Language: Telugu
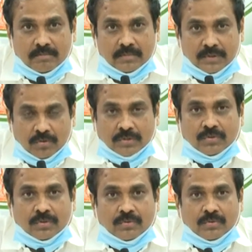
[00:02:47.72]
ఈరోజు
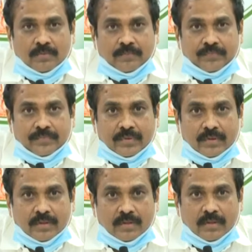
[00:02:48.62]
వరకు
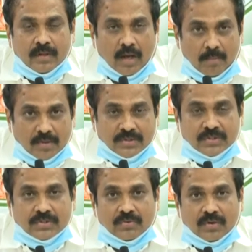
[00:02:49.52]
అమలు
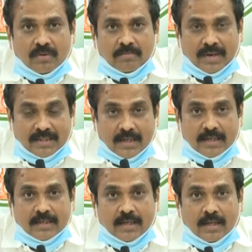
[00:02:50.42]
చేస్తూ ఉన్నాం
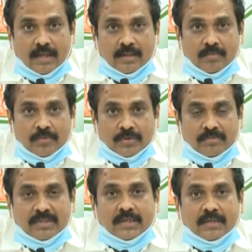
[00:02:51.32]
ప్రధానంగా
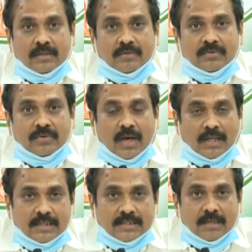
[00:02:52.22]
ముఖ్యమంత్రి గారు
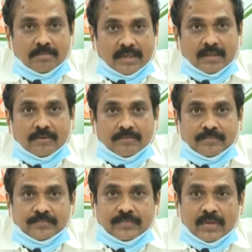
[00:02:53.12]
ఆదేశాల ప్రకారం
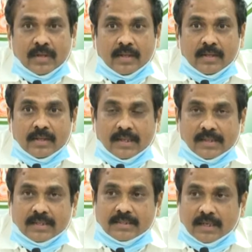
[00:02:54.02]

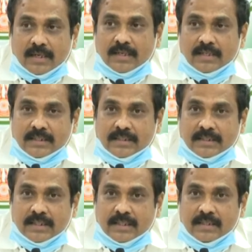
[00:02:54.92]
ఏదైనా సంఘటన
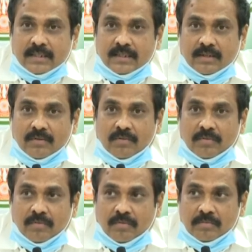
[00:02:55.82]
జరిగితే
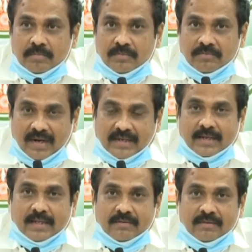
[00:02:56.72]

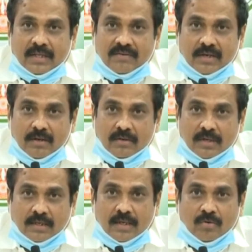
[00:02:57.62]
వెంటనే ఇరవై నాలుగు
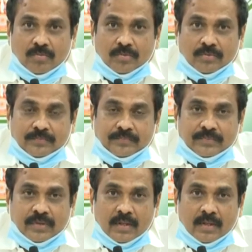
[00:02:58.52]
గంటల లోపు
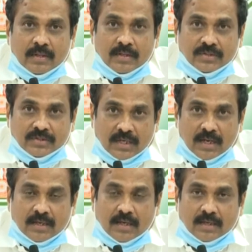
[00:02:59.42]
జిల్లా
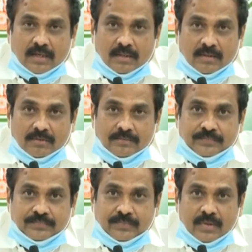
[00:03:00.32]
కలెక్టర్ గారు
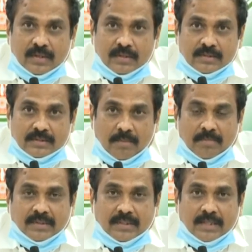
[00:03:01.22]

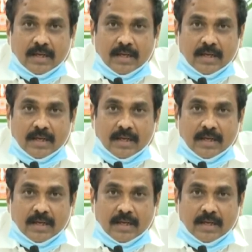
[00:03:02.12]
సంబంధిత